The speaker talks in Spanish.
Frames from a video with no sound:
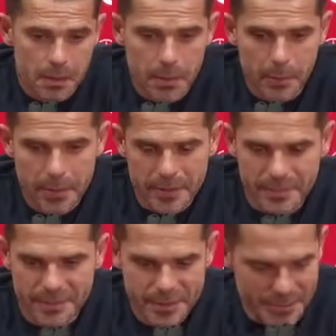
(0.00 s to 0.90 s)
A ver,
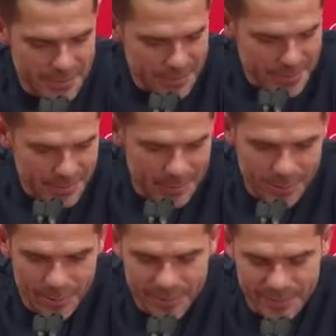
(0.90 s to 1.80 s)
no, no lo
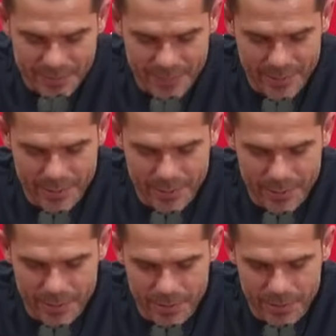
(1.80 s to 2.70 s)
tomo lo
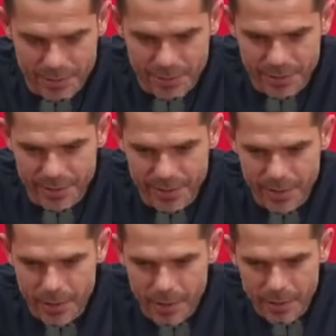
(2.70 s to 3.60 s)
tomo, no soy
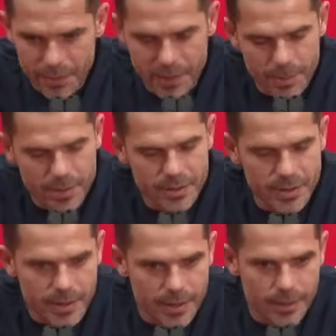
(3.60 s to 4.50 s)
una
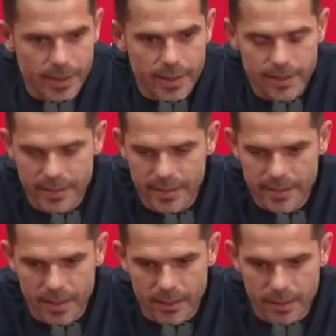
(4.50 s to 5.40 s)
persona que vea
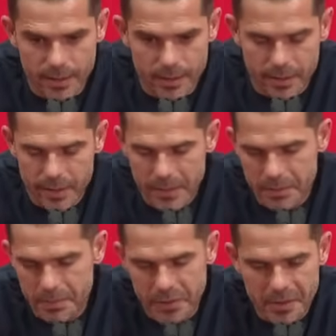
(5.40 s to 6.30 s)
esas
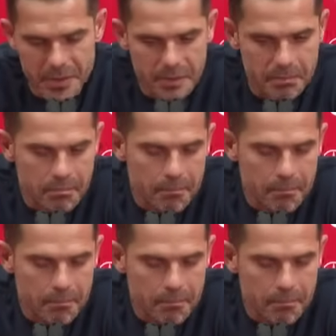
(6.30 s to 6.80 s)
estadísticas porque